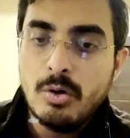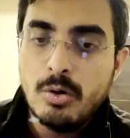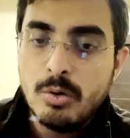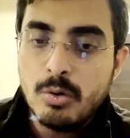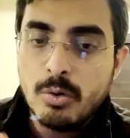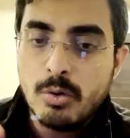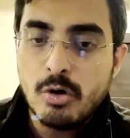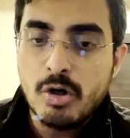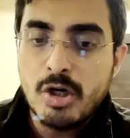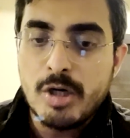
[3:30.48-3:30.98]

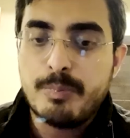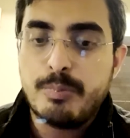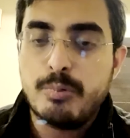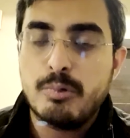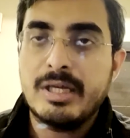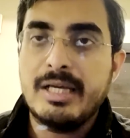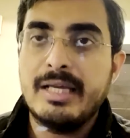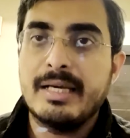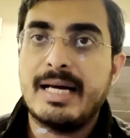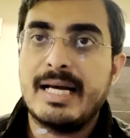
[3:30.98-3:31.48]
लोग
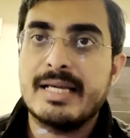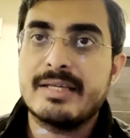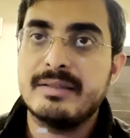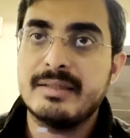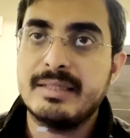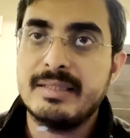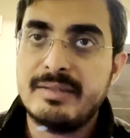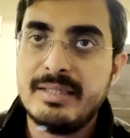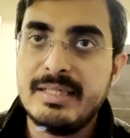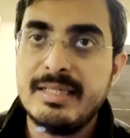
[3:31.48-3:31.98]
पूरी
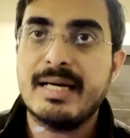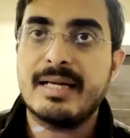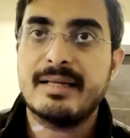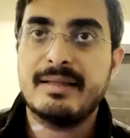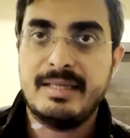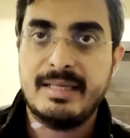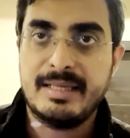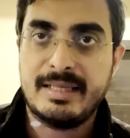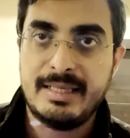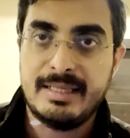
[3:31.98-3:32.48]
राजनीति
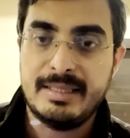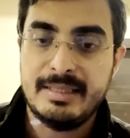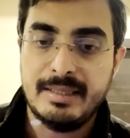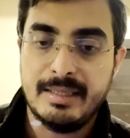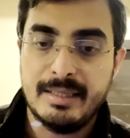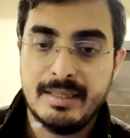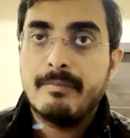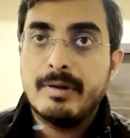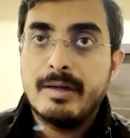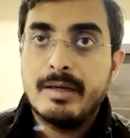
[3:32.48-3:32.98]
करने के
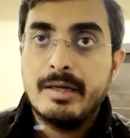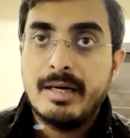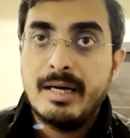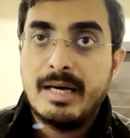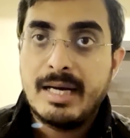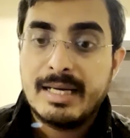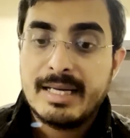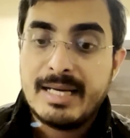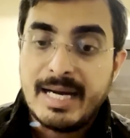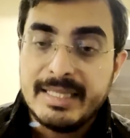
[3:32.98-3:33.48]
लिए
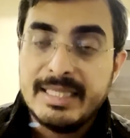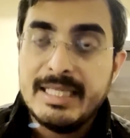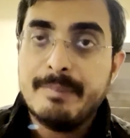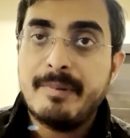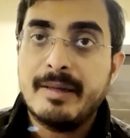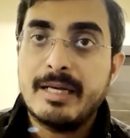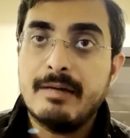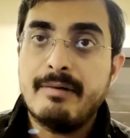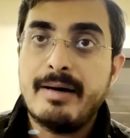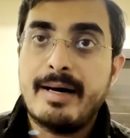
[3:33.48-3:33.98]
गांधी
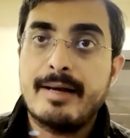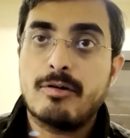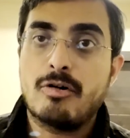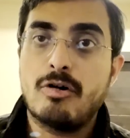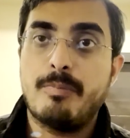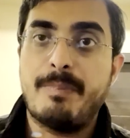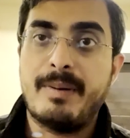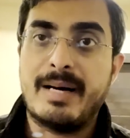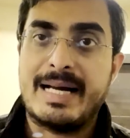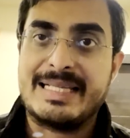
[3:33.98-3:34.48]
परिवार
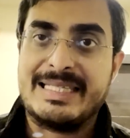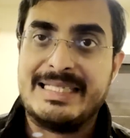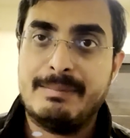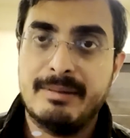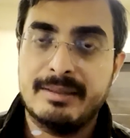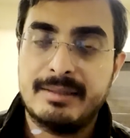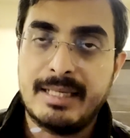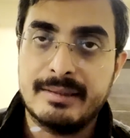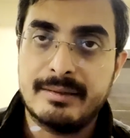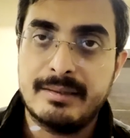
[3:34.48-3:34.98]
को पारसी
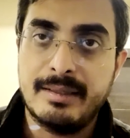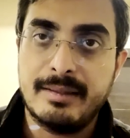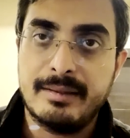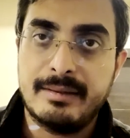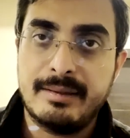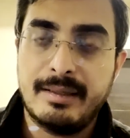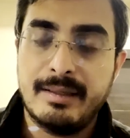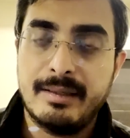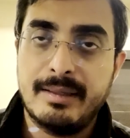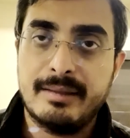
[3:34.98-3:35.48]
बताते
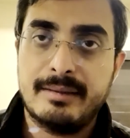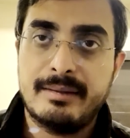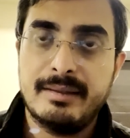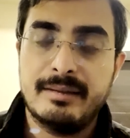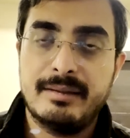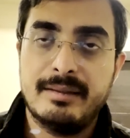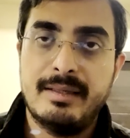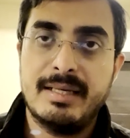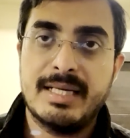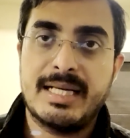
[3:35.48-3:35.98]
रहते
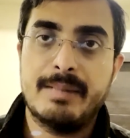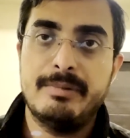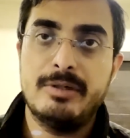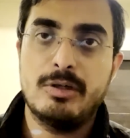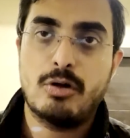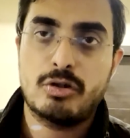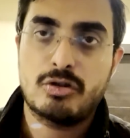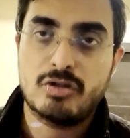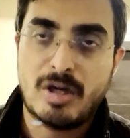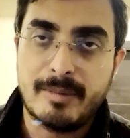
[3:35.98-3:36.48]
थे कभी
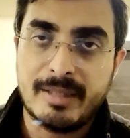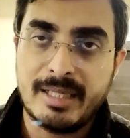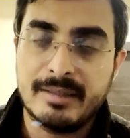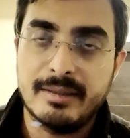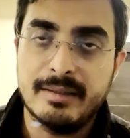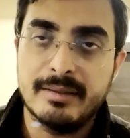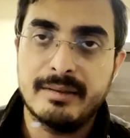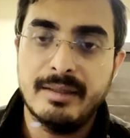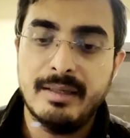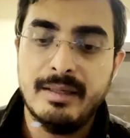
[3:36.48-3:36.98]
कुछ और
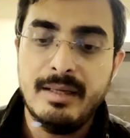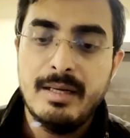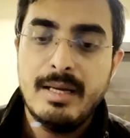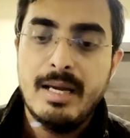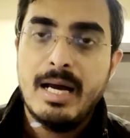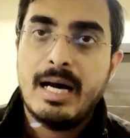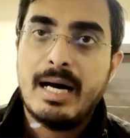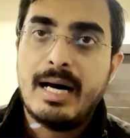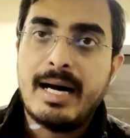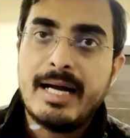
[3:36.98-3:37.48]
बताते थे
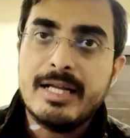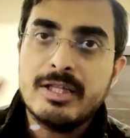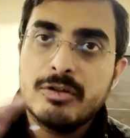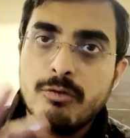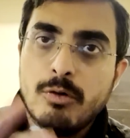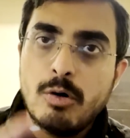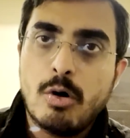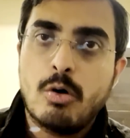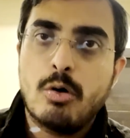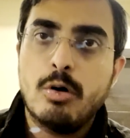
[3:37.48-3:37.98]
आज
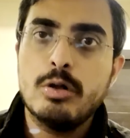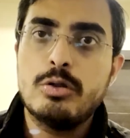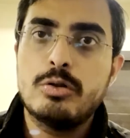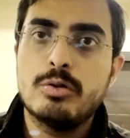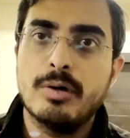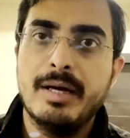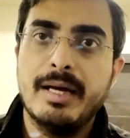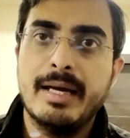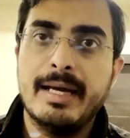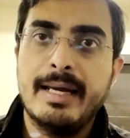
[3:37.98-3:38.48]
वो खुद
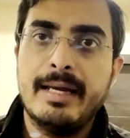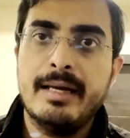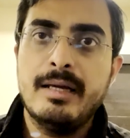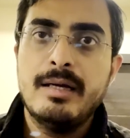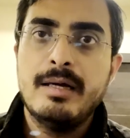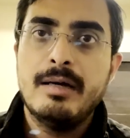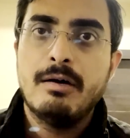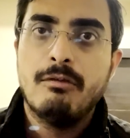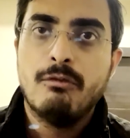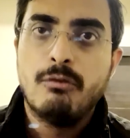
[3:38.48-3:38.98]
जो है
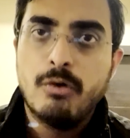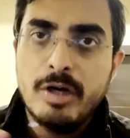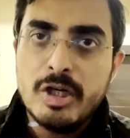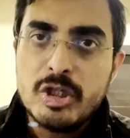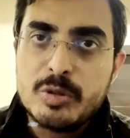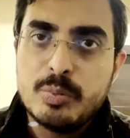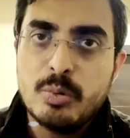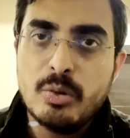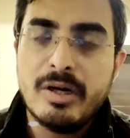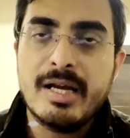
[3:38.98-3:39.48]
वो
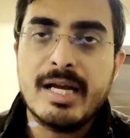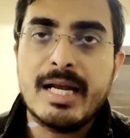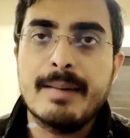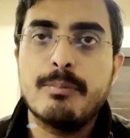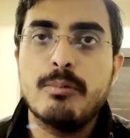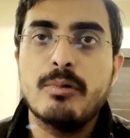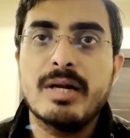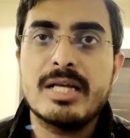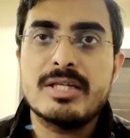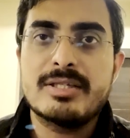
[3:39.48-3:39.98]
इस पूरे के
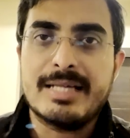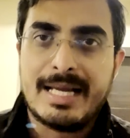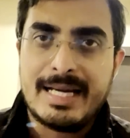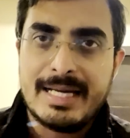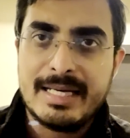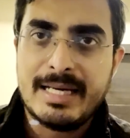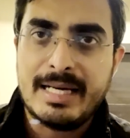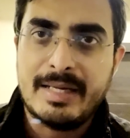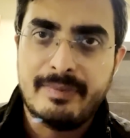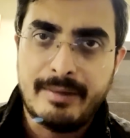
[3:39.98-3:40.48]
पूरे
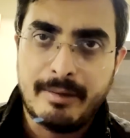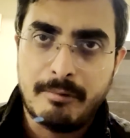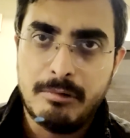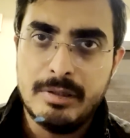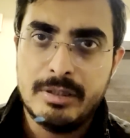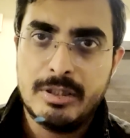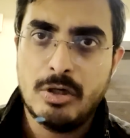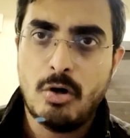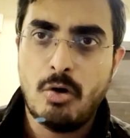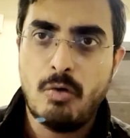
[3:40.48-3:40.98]
जाल के अंदर
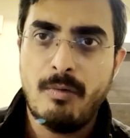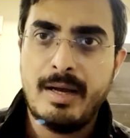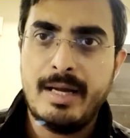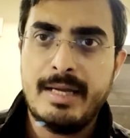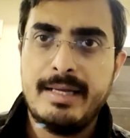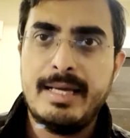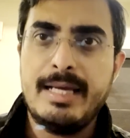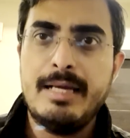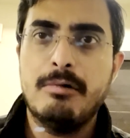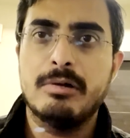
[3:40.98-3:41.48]
उलझे हुए हैं
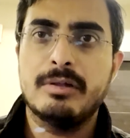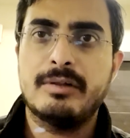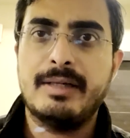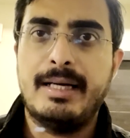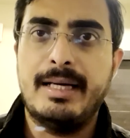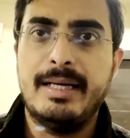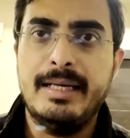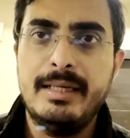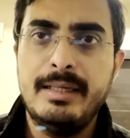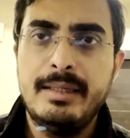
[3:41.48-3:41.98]
यही होता
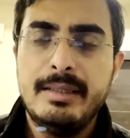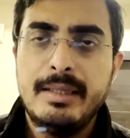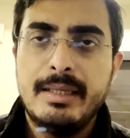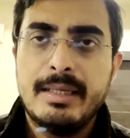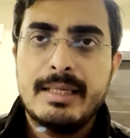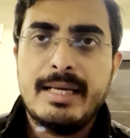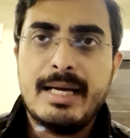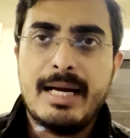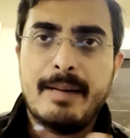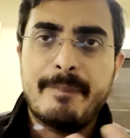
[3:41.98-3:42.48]
है
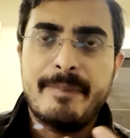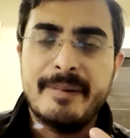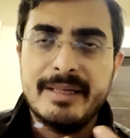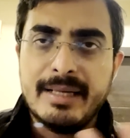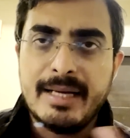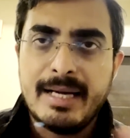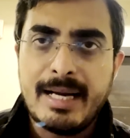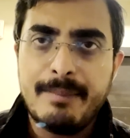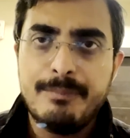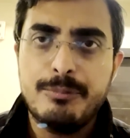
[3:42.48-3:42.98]
कि
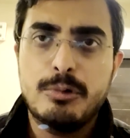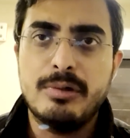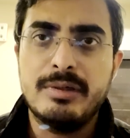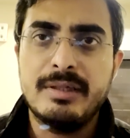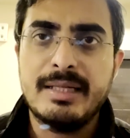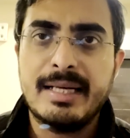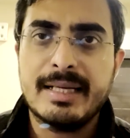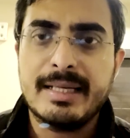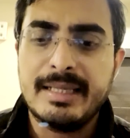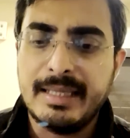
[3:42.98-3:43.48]
अपने आप
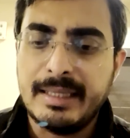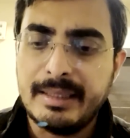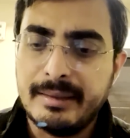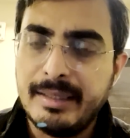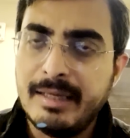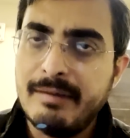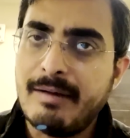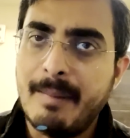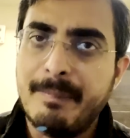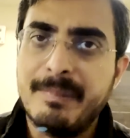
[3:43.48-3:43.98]
दुनिया के
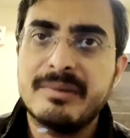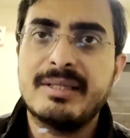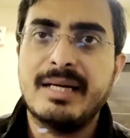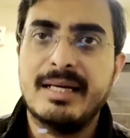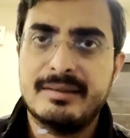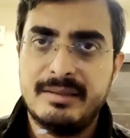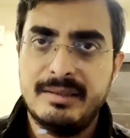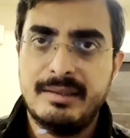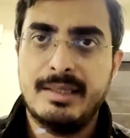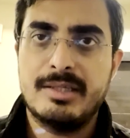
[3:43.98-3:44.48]
अंदर वापस
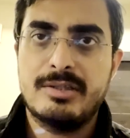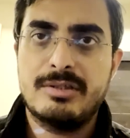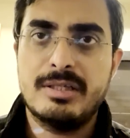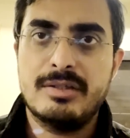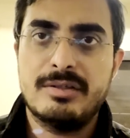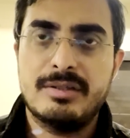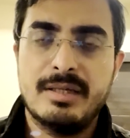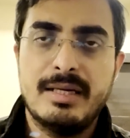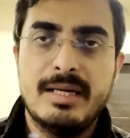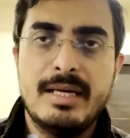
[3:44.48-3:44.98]
आती हैं
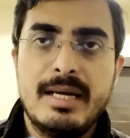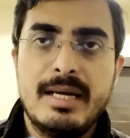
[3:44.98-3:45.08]
चीज़ें